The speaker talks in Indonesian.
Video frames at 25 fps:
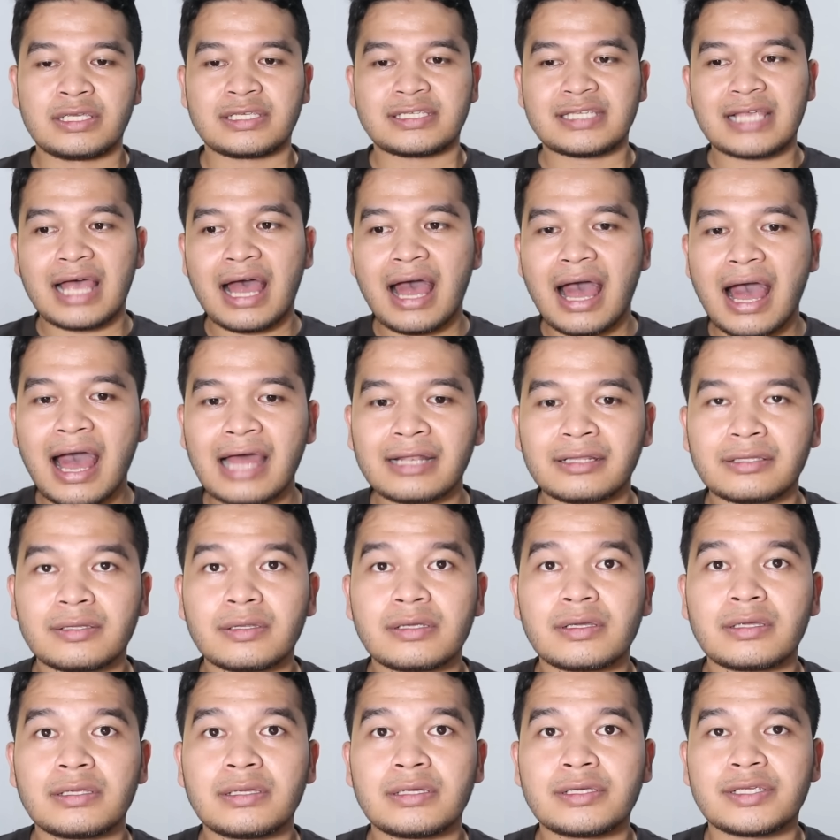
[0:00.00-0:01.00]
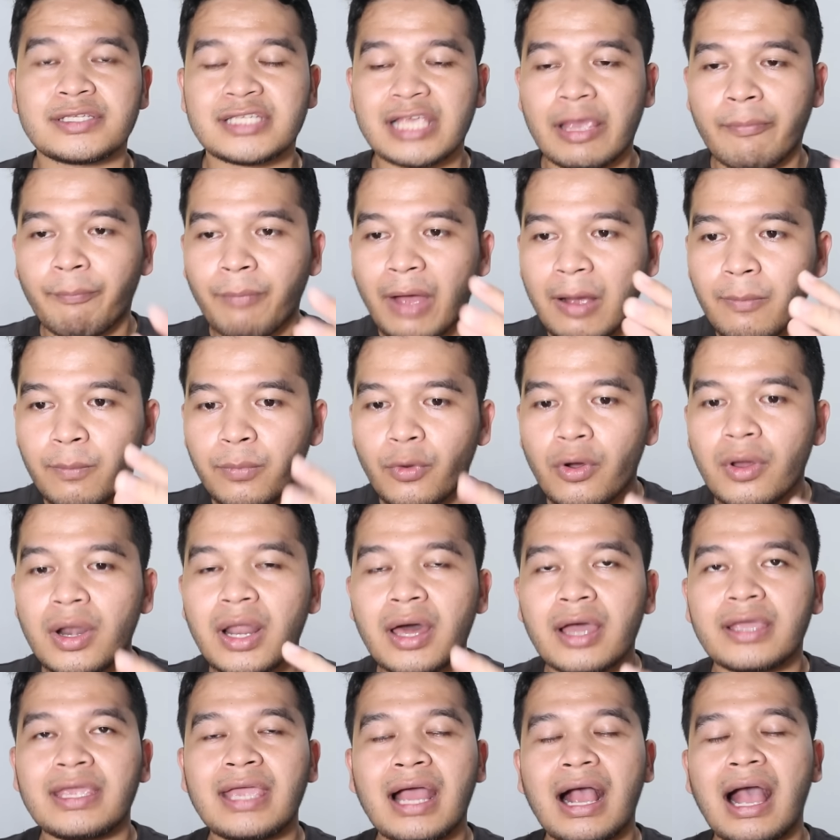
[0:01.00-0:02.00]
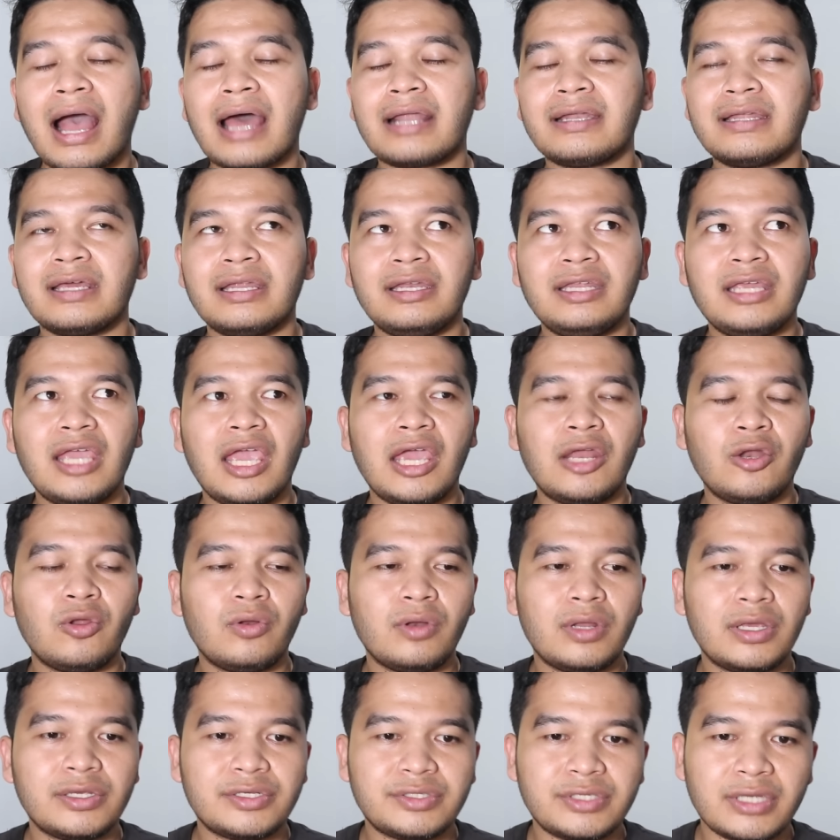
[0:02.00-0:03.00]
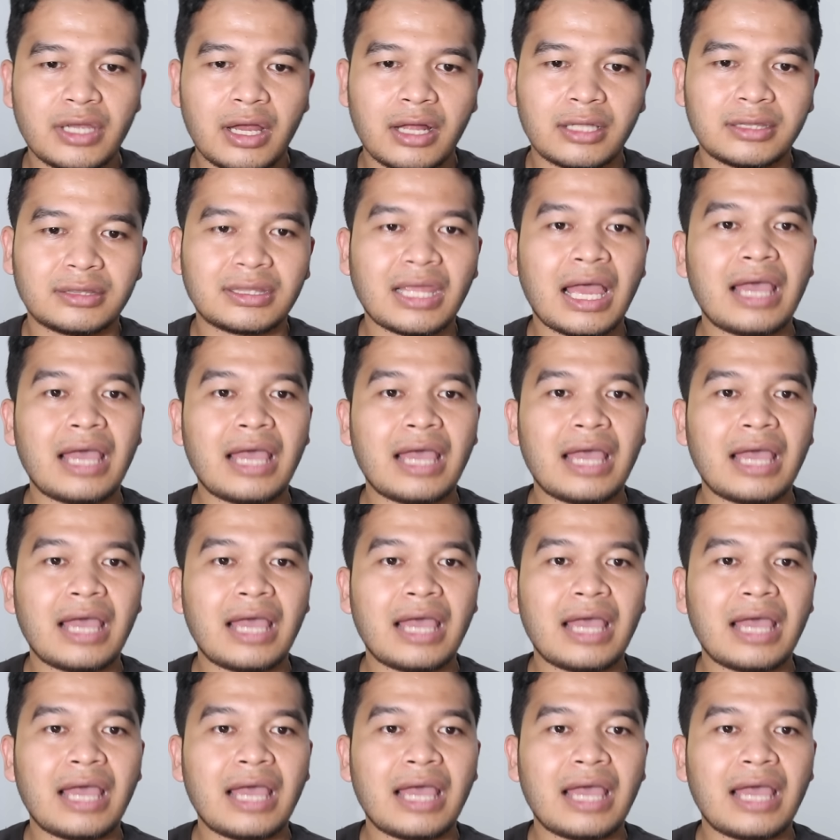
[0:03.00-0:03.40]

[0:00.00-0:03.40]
saat sepak bola yang ada di Indonesia